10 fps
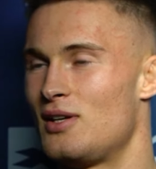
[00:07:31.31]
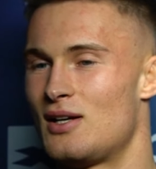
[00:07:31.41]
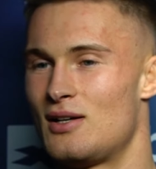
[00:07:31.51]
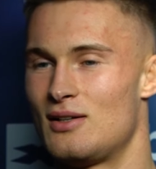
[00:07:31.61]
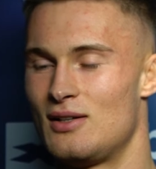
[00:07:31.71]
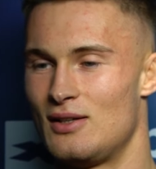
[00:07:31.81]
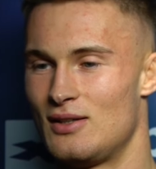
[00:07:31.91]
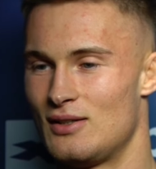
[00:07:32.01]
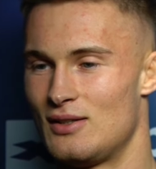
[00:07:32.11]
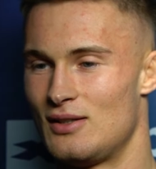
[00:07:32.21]
Ja
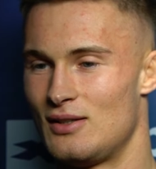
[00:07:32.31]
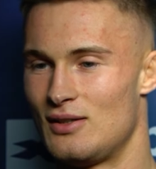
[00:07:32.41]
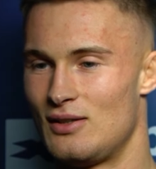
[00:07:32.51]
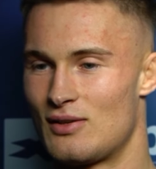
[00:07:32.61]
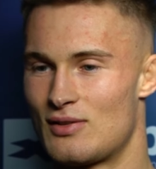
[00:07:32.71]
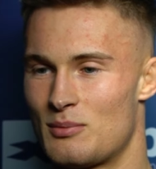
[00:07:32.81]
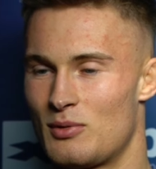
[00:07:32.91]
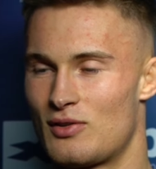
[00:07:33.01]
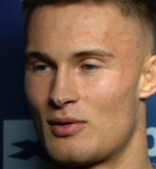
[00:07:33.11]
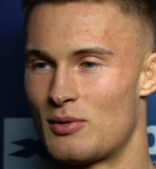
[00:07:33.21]
e, jestem,
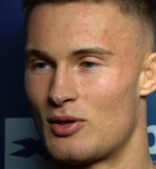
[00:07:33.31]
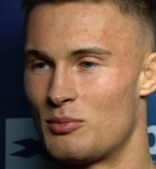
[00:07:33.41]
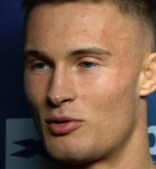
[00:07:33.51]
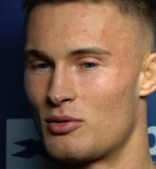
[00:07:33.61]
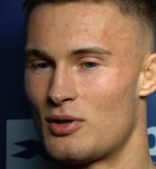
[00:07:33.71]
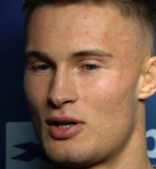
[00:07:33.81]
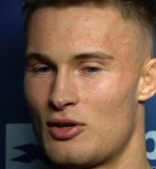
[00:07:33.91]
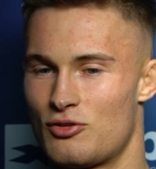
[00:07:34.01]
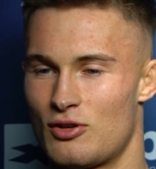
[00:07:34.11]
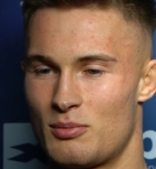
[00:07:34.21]
jestem tego
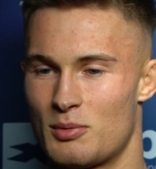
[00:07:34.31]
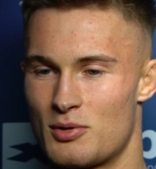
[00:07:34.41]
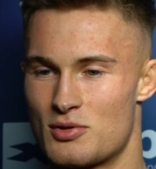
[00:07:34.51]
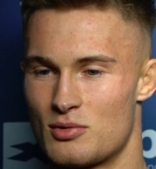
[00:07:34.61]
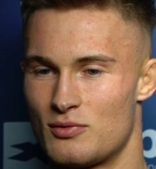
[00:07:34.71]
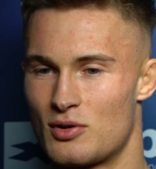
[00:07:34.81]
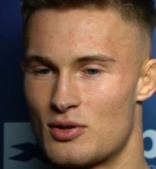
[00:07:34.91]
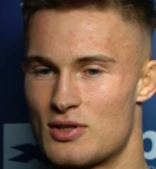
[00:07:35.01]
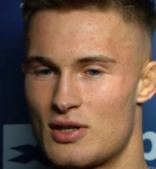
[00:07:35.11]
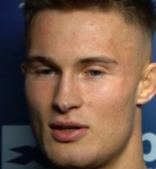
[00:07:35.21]
przekonania, że po prostu
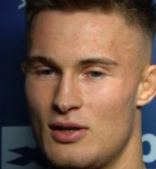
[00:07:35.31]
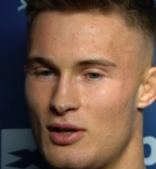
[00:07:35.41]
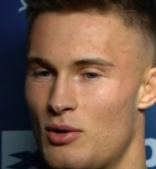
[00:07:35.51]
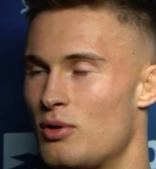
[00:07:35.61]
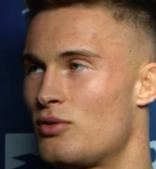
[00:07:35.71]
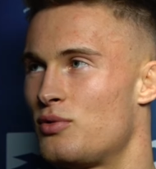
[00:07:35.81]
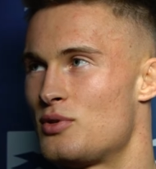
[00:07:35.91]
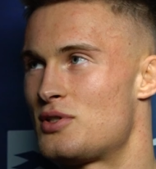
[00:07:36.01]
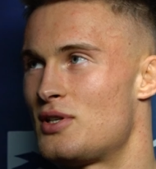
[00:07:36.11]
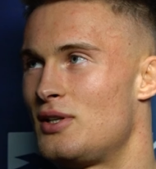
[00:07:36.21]
wychodzę, kieruję swój
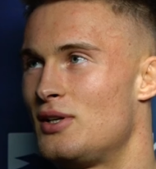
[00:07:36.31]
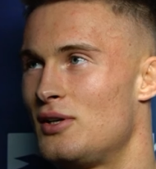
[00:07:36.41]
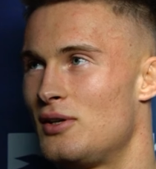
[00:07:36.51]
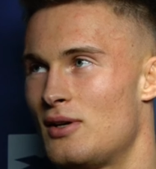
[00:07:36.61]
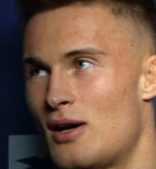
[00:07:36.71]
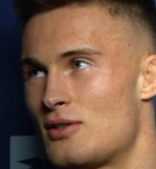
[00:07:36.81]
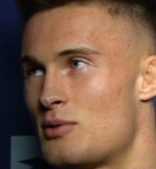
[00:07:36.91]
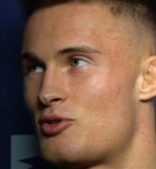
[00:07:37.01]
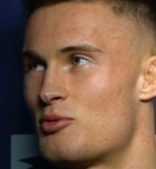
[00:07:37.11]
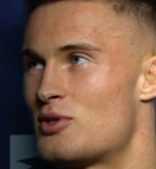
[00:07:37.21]
styl, a
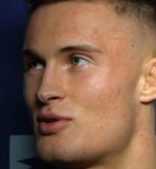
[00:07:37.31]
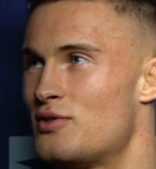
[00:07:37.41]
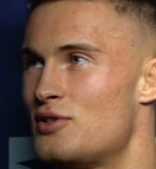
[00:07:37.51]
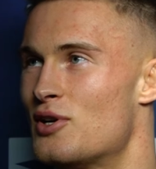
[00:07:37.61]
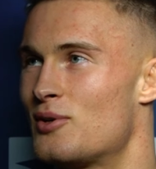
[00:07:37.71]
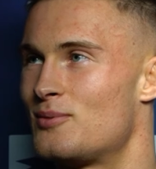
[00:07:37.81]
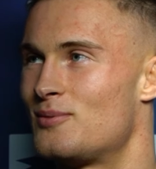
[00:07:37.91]
zobaczymy co wyjdzie.